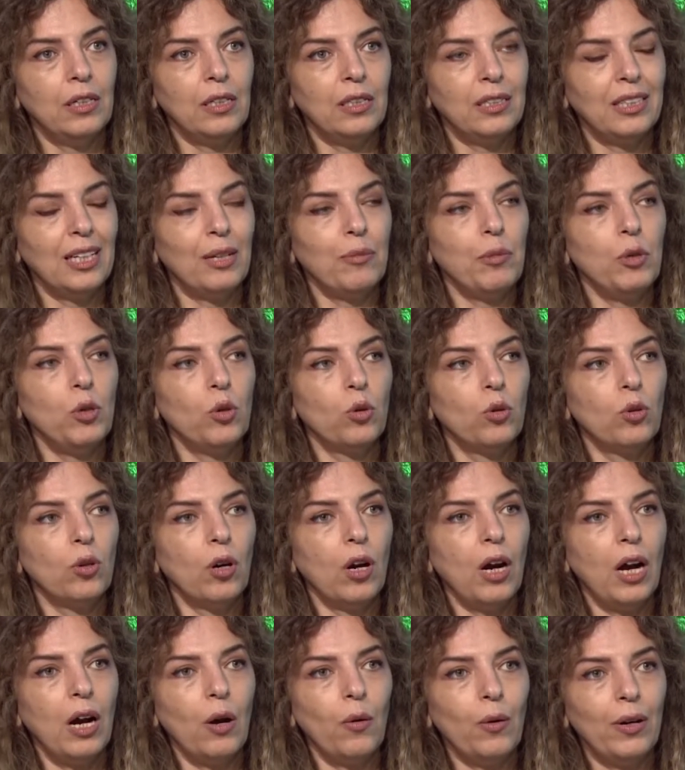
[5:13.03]
يتعمل له
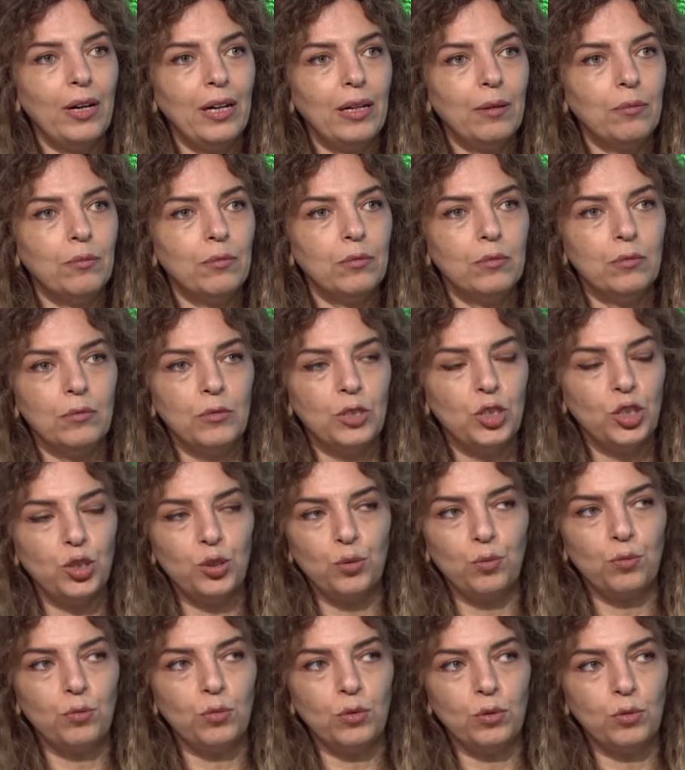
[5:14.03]
جراحه ولا
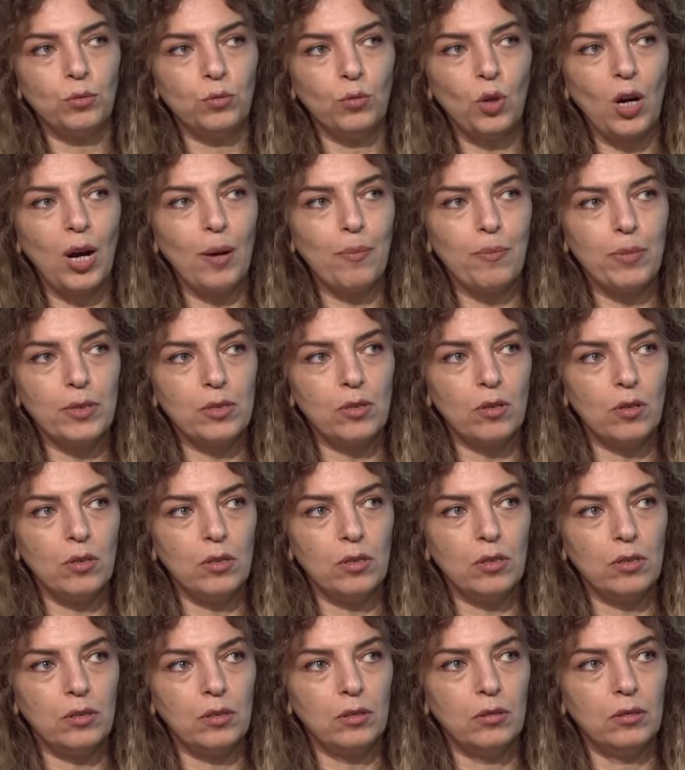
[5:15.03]
مش محبس
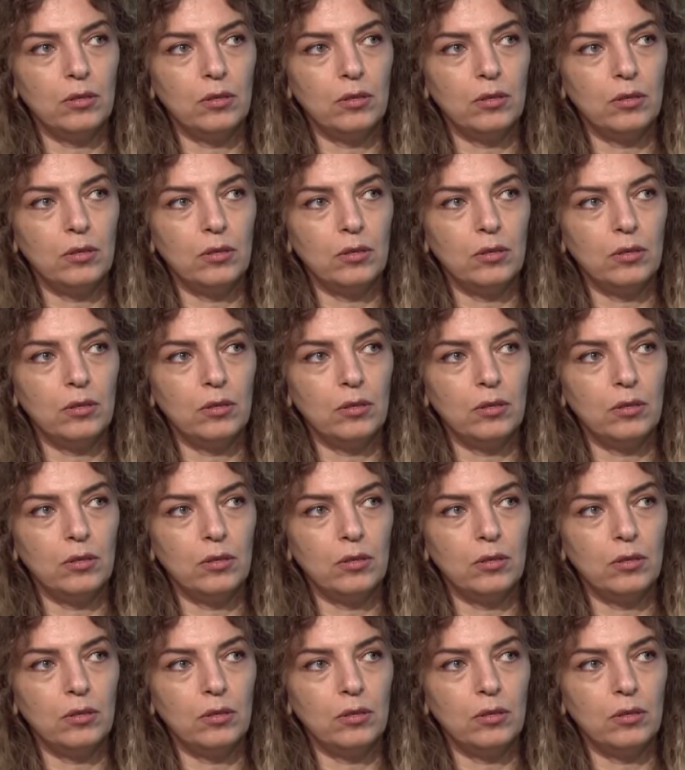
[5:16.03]
خالص